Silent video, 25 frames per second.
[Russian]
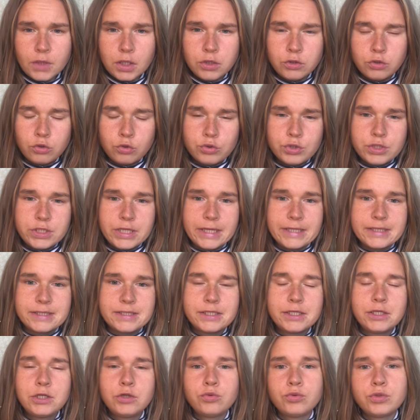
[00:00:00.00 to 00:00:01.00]
Друзья,
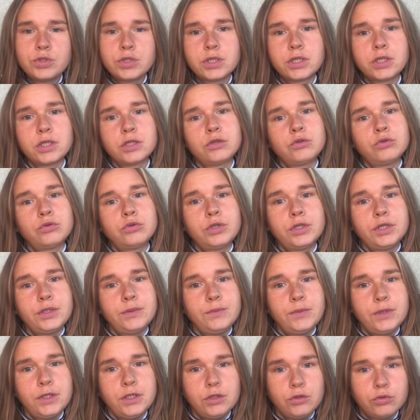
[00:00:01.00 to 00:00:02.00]
те люди, которые
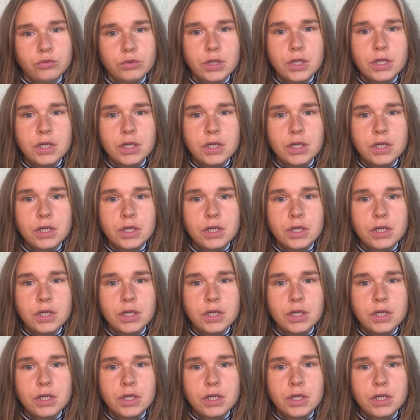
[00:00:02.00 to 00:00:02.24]
имеют